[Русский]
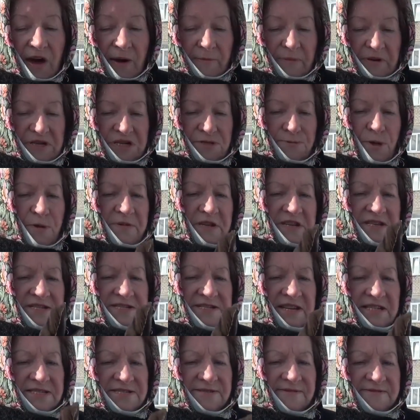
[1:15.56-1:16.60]
Почему
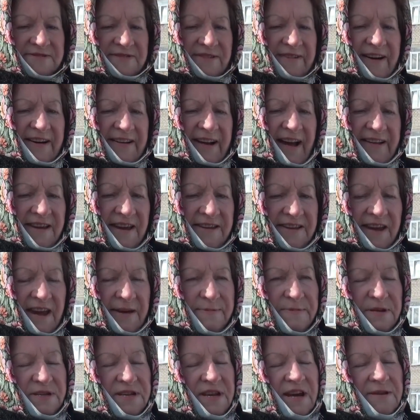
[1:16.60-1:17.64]
Министерство здравоохранения
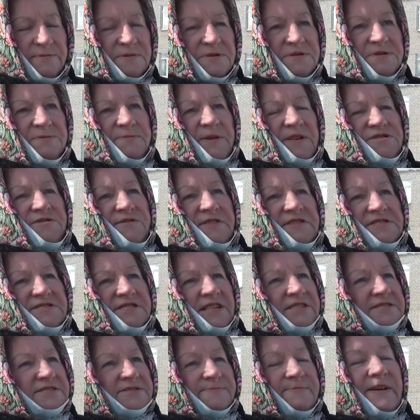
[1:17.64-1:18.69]
не обеспечивает
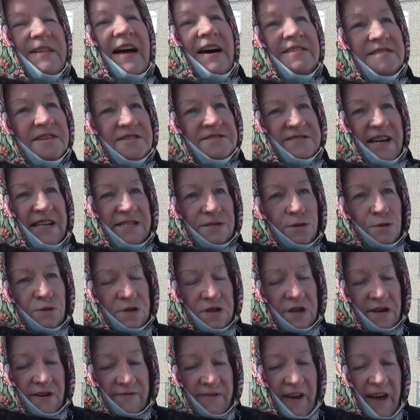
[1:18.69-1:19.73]
молодых
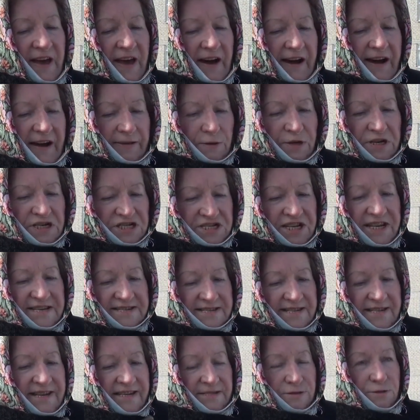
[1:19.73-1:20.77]
сотрудников, которые
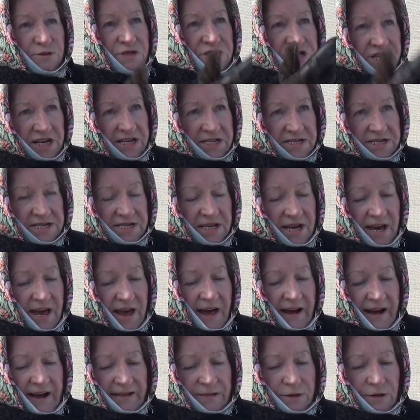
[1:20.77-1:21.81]
6 лет учились,
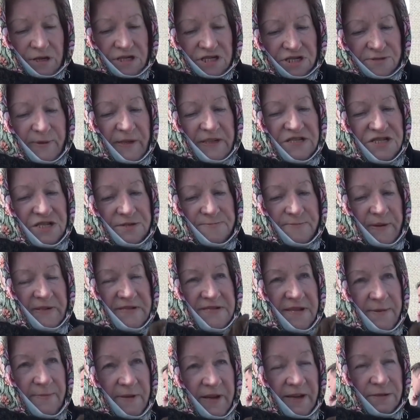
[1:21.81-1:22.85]
которые по 6-7
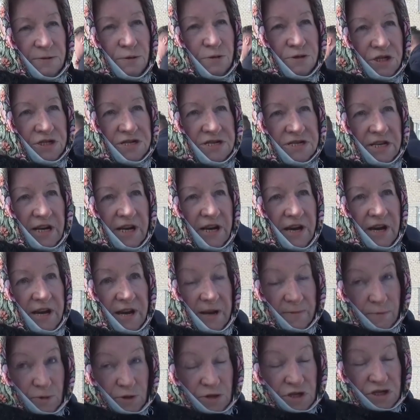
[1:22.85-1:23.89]
по лет учатся?
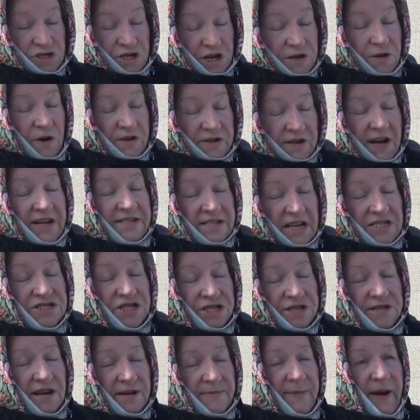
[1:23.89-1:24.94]
Им нужно жилье, они хотят
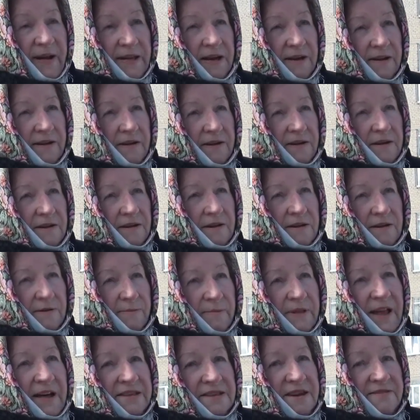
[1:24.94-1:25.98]
жить нормально.
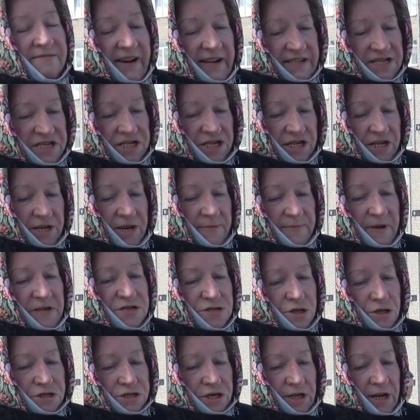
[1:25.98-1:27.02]
Молодые врачи,
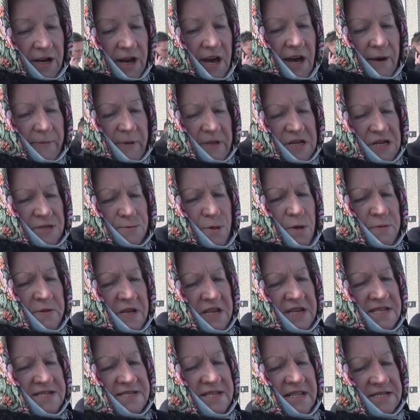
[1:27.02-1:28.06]
медсестры, почему
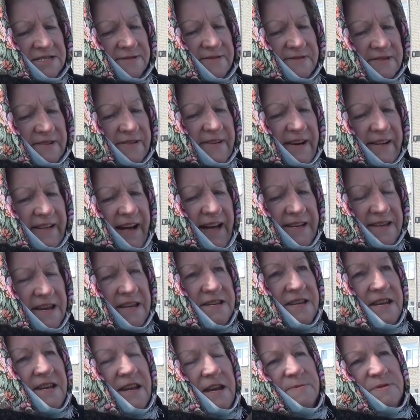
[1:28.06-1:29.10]
Министерство
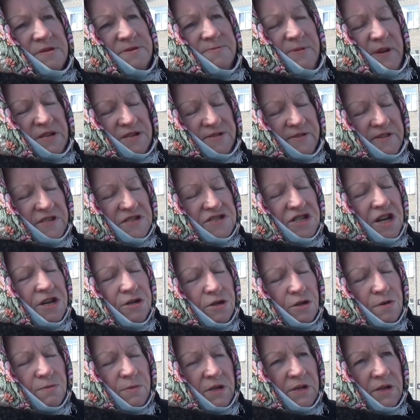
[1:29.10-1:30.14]
здравоохранения не обеспечивает
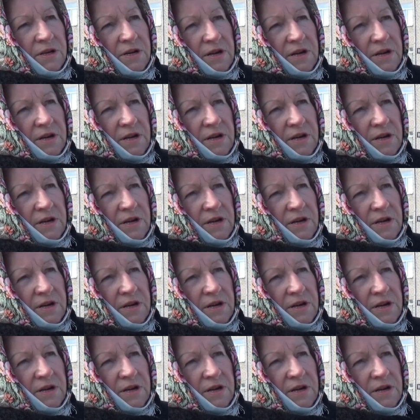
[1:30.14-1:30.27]
жильем